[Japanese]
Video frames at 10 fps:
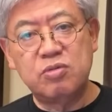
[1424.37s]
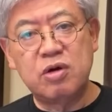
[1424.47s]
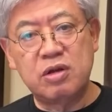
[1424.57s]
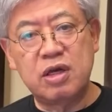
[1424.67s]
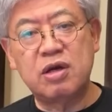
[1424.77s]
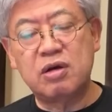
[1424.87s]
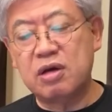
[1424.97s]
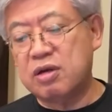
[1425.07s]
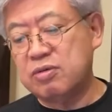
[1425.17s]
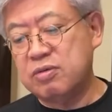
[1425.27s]
今ね、
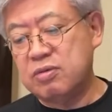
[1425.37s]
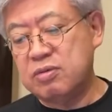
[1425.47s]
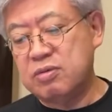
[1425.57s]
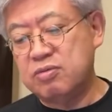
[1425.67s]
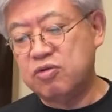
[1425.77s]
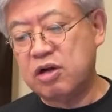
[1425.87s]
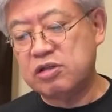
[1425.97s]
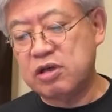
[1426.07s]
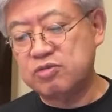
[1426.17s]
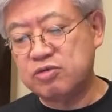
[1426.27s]
あのー
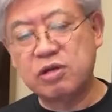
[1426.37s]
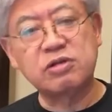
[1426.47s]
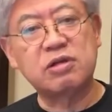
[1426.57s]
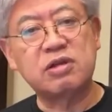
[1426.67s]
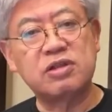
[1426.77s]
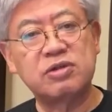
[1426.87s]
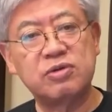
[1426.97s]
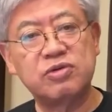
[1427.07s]
昔は難しかったですよ。